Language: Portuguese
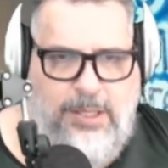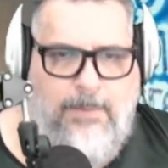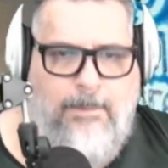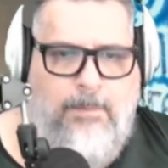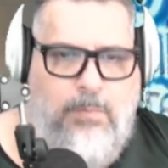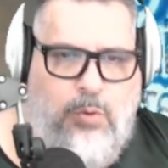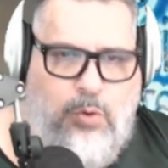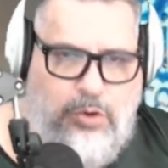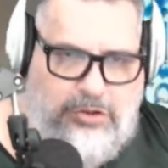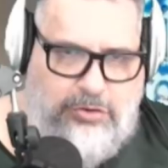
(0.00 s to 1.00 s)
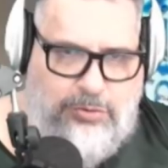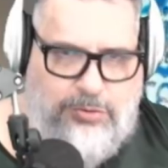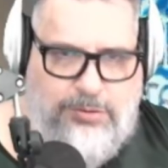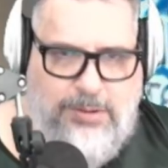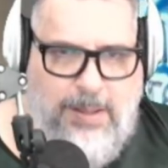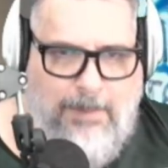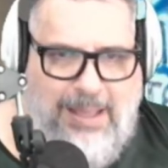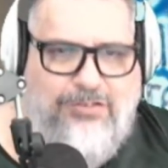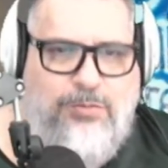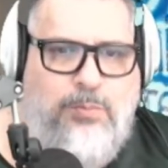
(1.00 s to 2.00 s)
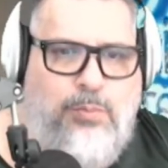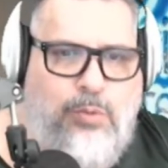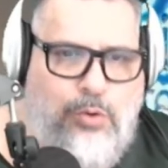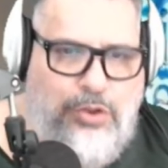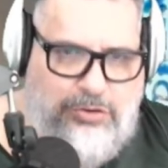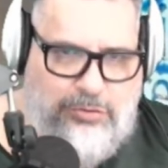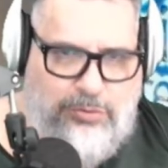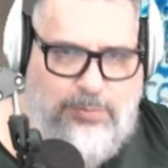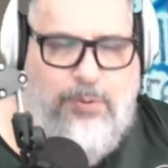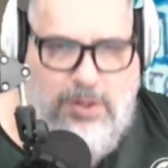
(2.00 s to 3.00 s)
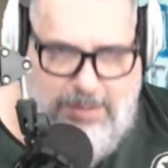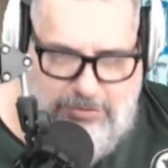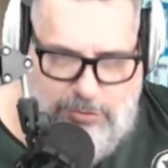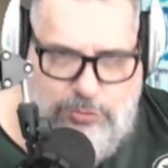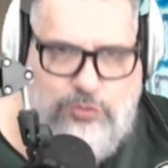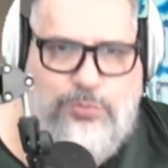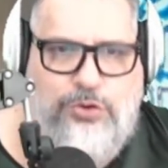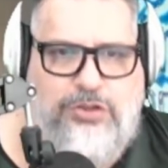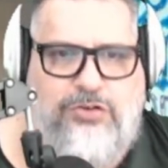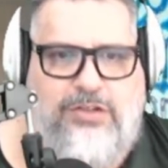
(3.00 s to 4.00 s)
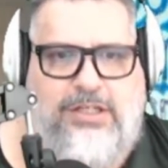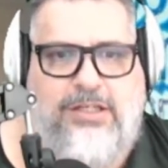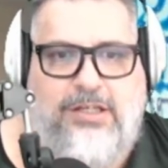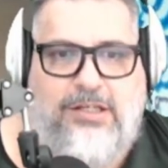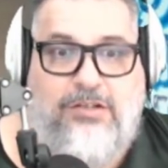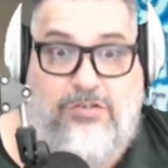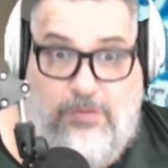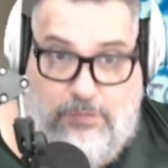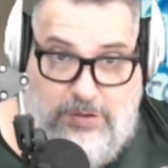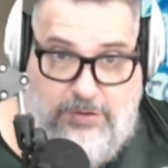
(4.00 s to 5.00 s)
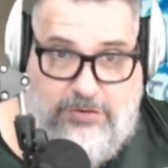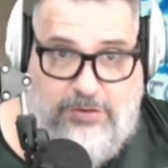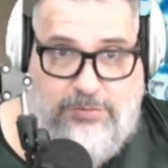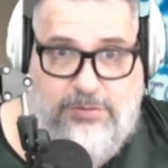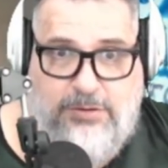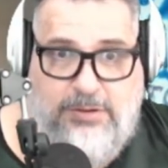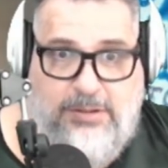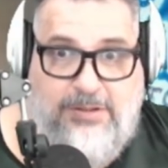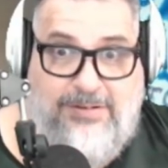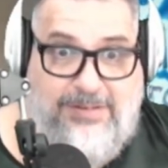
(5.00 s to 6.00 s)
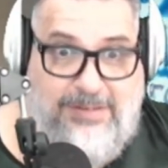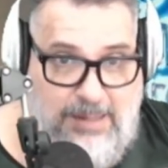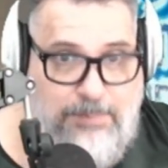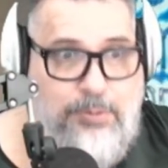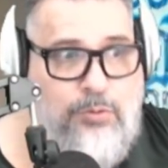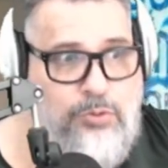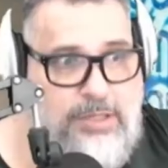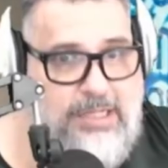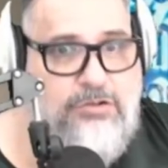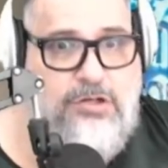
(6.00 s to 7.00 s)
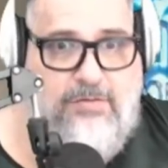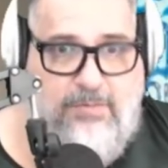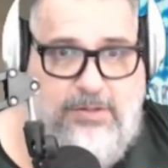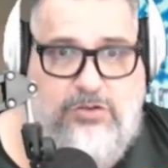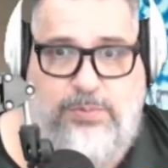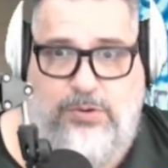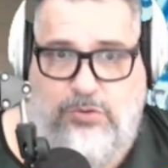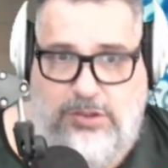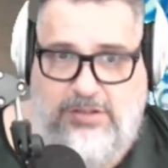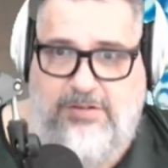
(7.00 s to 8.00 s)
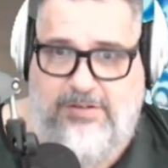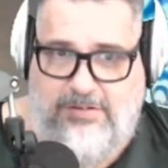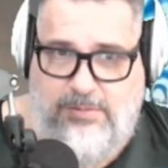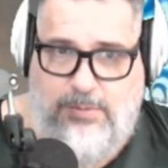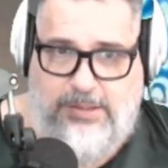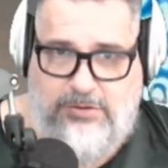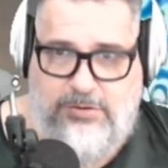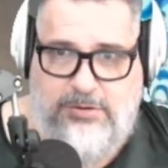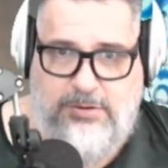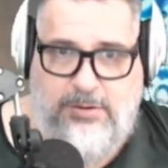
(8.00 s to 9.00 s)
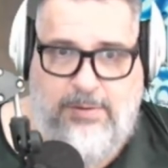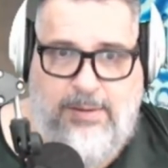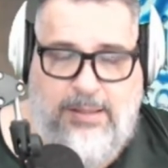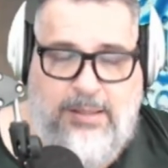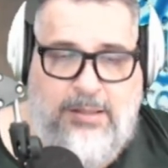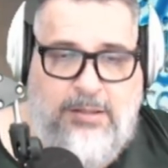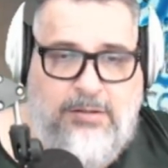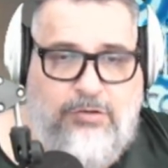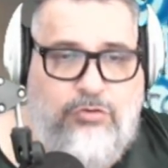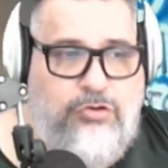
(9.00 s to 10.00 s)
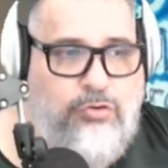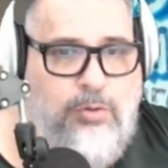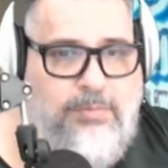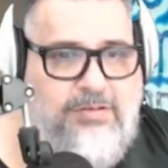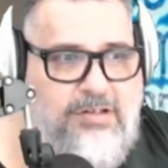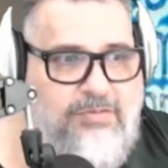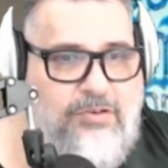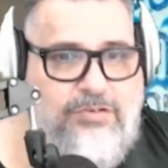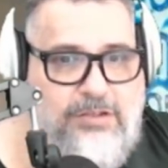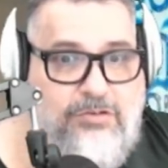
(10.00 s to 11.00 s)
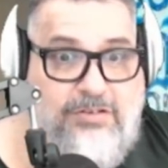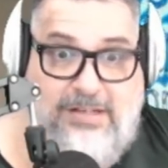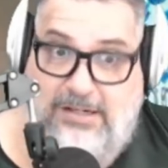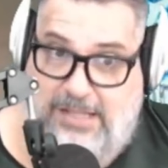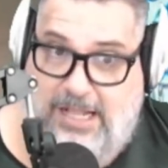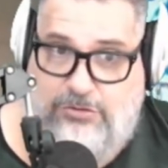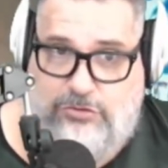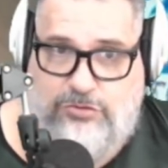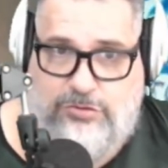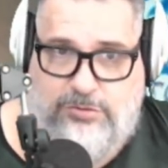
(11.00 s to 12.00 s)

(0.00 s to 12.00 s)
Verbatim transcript: muito, mas muito, põe mais alguns muitos aí, difícil ser procurado novamente pelo Corinthians nesse momento. Então são nomes que já vão sendo descartados,